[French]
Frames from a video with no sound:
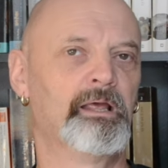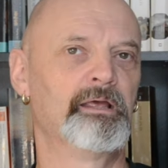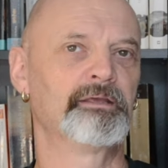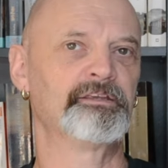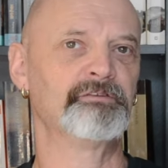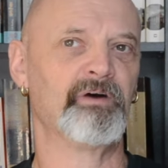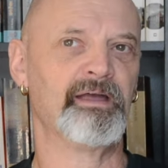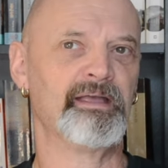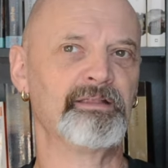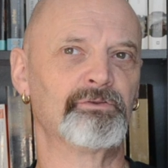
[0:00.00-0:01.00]
qui va
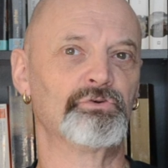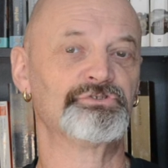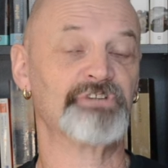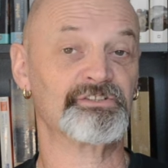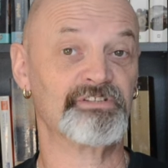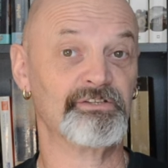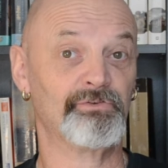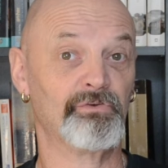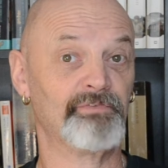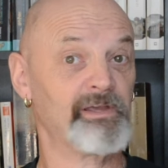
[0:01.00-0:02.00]
être chargé
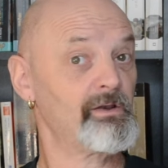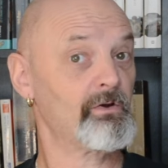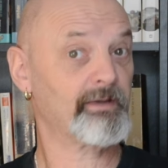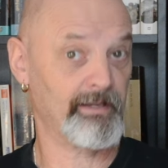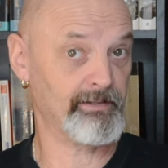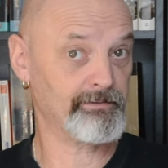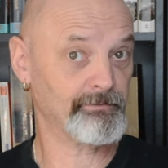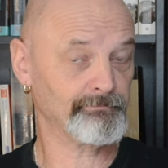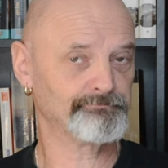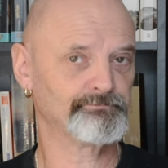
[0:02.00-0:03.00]
de faire l'enquête
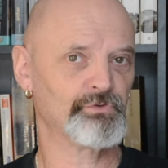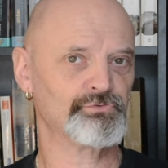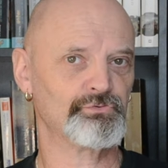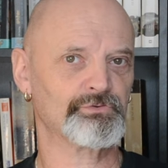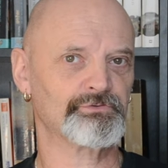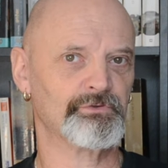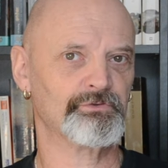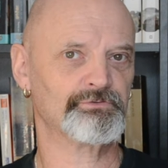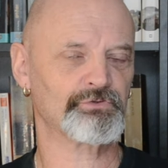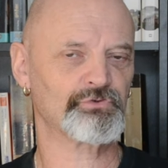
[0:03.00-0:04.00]
sur
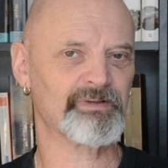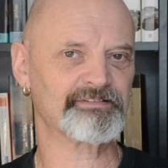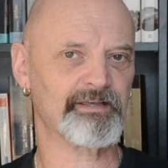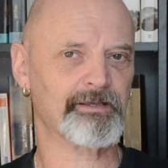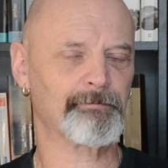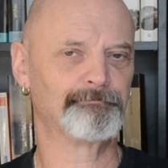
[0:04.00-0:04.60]
ce, massacre,